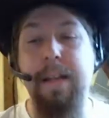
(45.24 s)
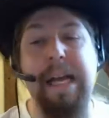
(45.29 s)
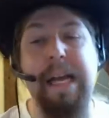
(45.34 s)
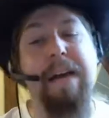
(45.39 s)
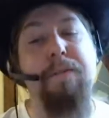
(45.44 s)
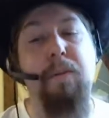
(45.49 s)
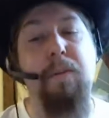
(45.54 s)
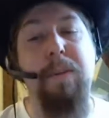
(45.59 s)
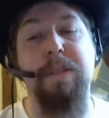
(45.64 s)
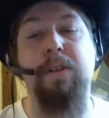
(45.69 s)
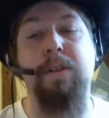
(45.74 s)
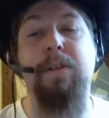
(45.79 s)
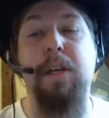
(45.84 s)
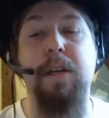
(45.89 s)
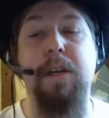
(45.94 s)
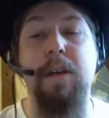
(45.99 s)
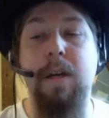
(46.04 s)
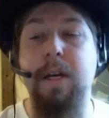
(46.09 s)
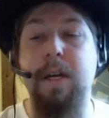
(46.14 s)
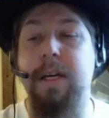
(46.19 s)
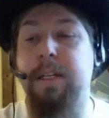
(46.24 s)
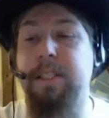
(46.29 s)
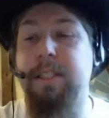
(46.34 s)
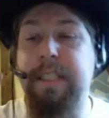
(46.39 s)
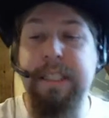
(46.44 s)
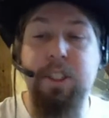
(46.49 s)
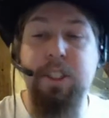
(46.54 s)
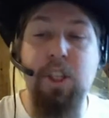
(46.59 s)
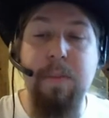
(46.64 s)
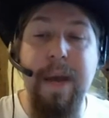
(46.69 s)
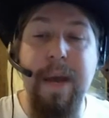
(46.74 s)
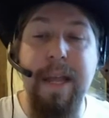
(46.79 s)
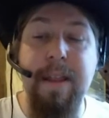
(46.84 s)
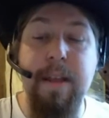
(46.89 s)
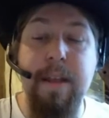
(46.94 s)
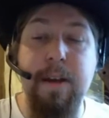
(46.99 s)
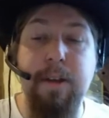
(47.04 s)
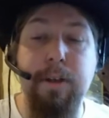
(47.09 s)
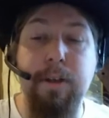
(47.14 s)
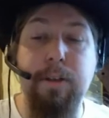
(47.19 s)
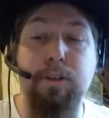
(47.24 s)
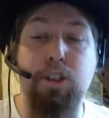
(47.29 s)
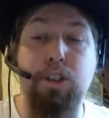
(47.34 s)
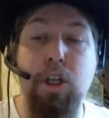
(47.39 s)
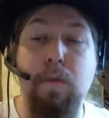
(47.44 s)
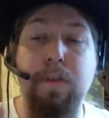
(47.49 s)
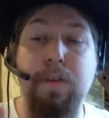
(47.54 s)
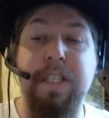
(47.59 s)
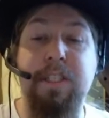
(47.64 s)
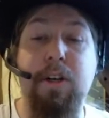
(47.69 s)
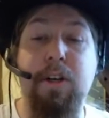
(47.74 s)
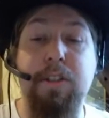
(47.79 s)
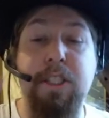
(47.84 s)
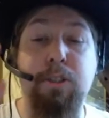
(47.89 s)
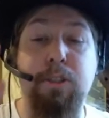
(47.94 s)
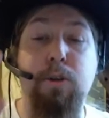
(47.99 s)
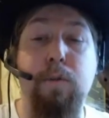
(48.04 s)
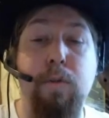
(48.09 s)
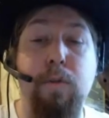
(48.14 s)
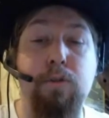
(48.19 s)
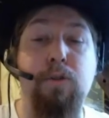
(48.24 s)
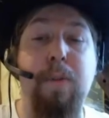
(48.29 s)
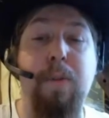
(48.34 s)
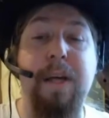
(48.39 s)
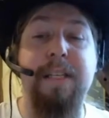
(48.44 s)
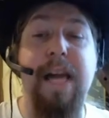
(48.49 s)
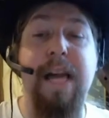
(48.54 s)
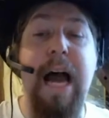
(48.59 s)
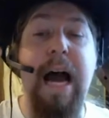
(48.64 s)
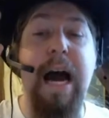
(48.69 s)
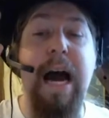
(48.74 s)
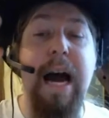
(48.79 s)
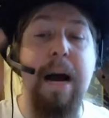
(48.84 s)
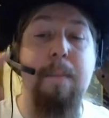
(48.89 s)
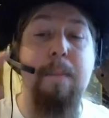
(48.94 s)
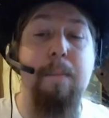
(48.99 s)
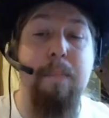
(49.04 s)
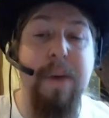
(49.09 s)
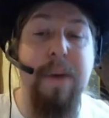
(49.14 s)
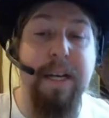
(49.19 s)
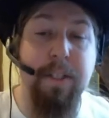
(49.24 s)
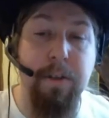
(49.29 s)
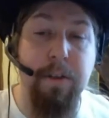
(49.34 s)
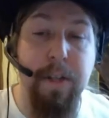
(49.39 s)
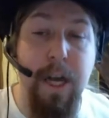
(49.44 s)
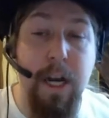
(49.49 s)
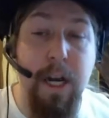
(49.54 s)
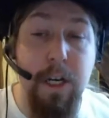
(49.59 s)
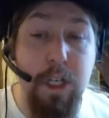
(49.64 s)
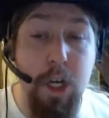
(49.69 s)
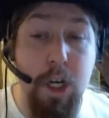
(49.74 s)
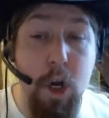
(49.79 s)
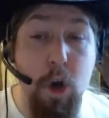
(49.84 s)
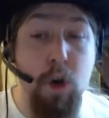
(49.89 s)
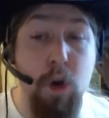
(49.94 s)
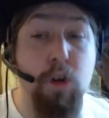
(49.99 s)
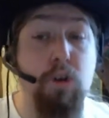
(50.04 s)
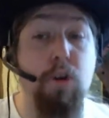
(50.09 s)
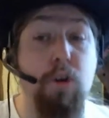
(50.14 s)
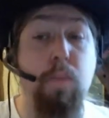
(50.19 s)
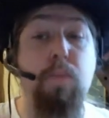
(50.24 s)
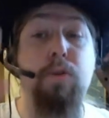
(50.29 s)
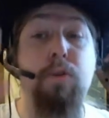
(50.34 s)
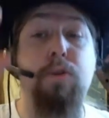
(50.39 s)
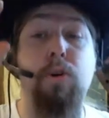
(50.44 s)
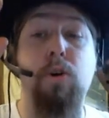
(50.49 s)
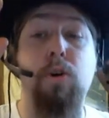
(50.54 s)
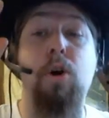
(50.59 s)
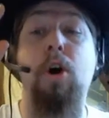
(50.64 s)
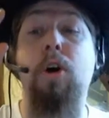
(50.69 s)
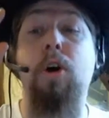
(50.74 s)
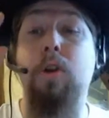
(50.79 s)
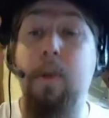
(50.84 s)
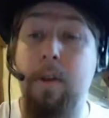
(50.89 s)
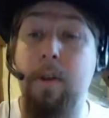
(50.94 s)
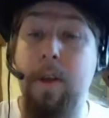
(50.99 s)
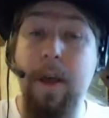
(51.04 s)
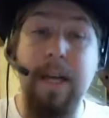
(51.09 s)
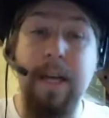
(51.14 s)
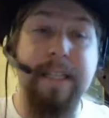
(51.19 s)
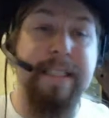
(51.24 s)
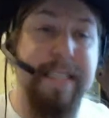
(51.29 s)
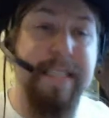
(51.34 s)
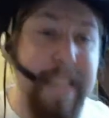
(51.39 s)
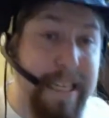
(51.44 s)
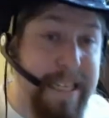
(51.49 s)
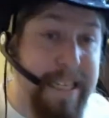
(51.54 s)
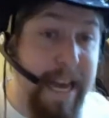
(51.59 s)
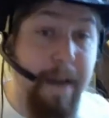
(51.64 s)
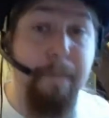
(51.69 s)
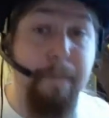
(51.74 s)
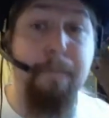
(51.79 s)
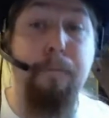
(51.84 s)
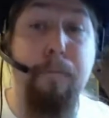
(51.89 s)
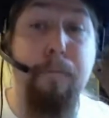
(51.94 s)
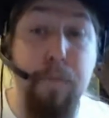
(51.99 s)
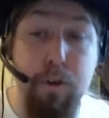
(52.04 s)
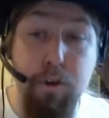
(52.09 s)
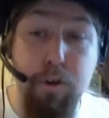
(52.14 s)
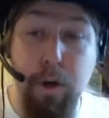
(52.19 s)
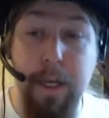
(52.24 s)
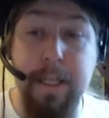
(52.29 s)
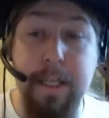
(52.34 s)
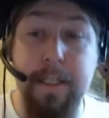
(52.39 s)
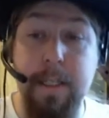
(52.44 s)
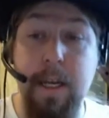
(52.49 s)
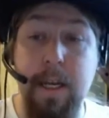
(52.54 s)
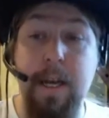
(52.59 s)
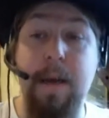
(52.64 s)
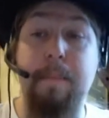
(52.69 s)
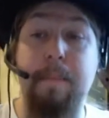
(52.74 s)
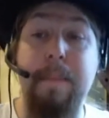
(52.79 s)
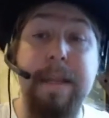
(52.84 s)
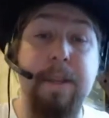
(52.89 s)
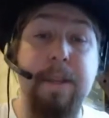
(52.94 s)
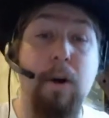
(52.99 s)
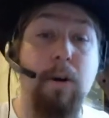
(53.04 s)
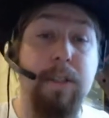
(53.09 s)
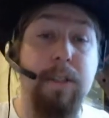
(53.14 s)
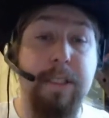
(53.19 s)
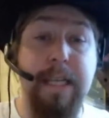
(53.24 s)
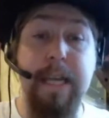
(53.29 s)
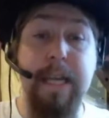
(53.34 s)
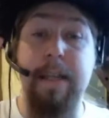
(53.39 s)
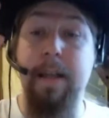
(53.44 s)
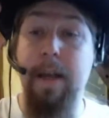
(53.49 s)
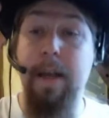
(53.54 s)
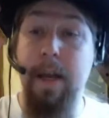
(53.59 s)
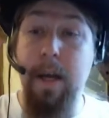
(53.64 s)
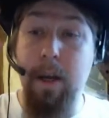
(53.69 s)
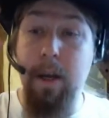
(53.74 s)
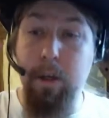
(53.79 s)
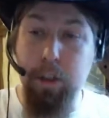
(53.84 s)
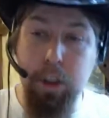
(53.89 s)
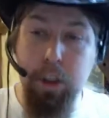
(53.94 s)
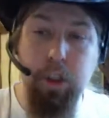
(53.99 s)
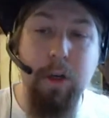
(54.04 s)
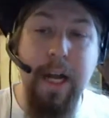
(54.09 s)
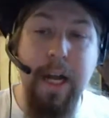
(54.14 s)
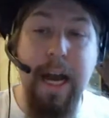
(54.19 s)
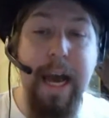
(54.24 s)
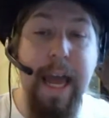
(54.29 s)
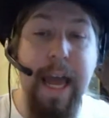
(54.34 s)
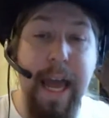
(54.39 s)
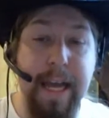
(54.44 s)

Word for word: Trêve de plaisanterie. Cette semaine, je vous ai sorti du fond du placard un personnage, ou plutôt une saga futuriste, mettant en scène Jonah